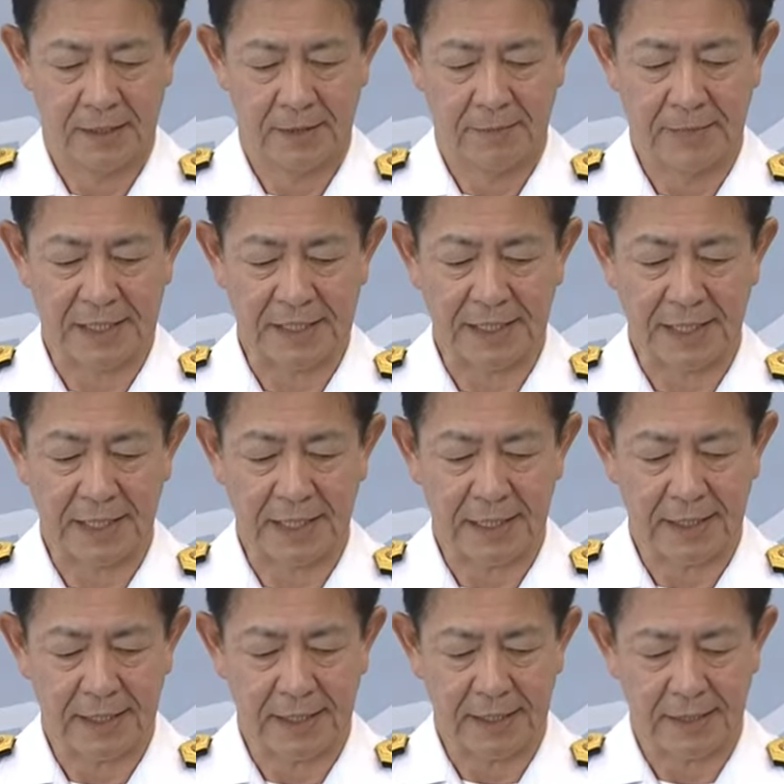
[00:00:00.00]
ま
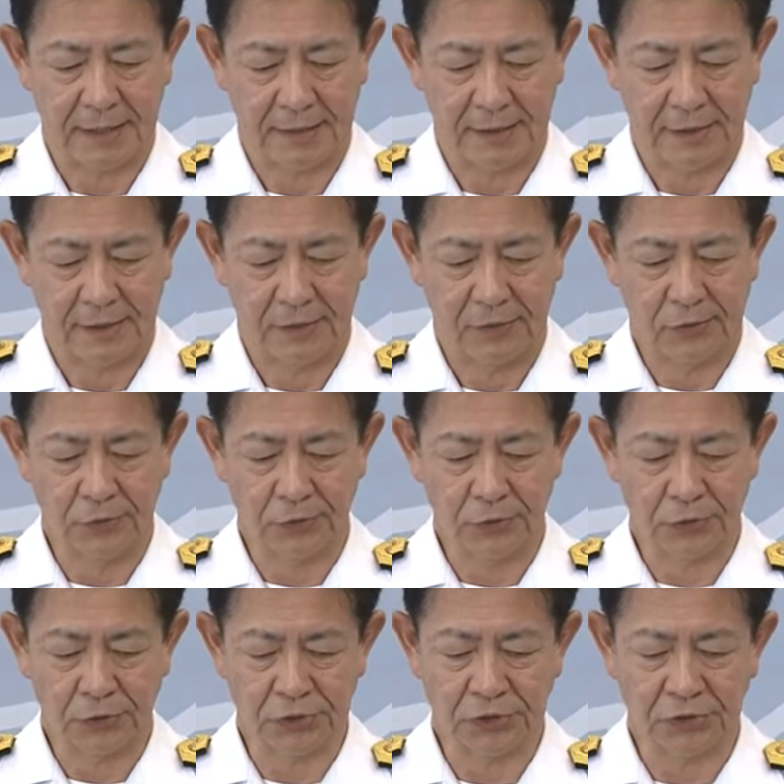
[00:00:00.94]
た、こ
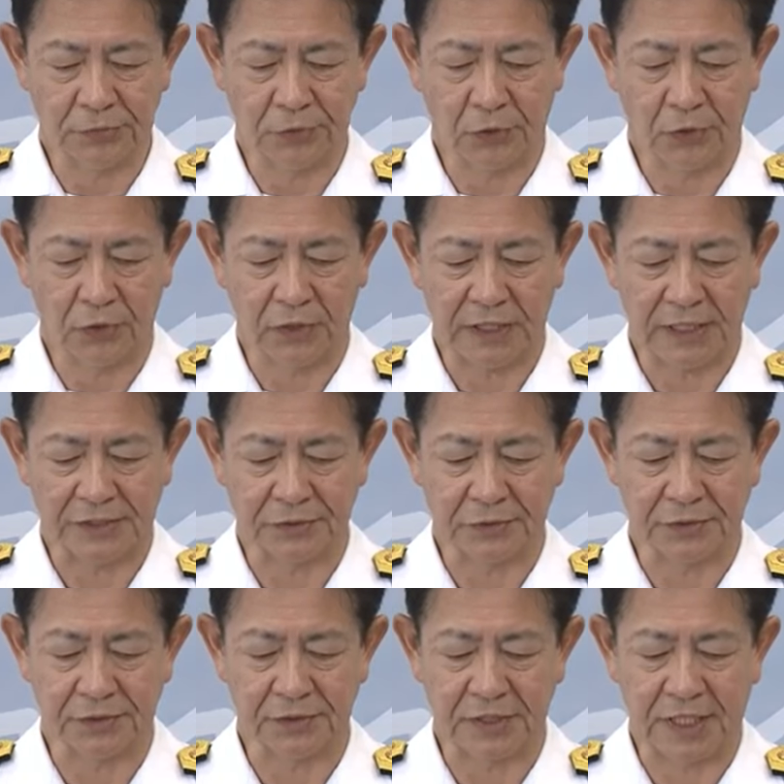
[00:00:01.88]
の取り組みを加
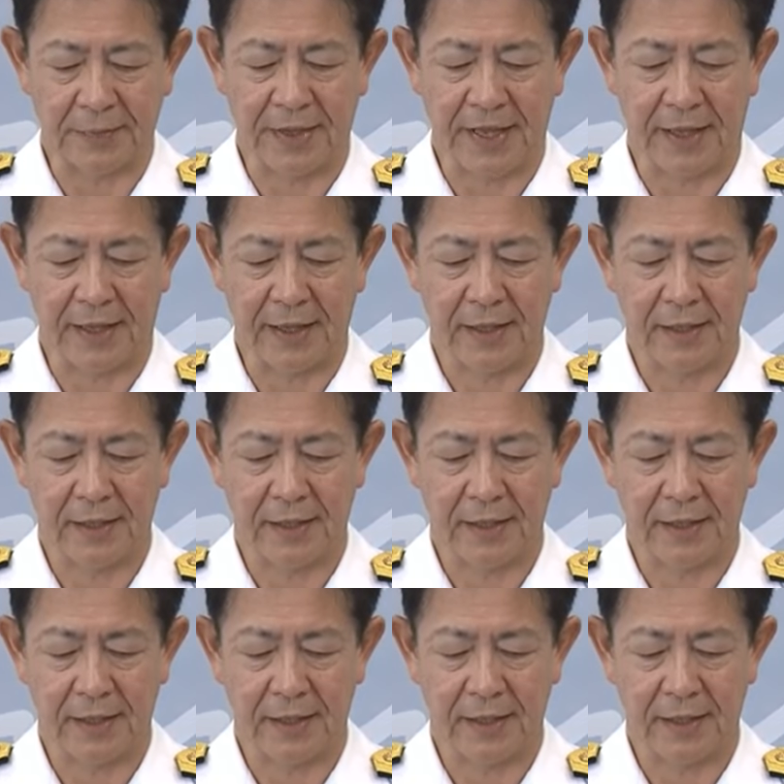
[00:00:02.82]
速するため、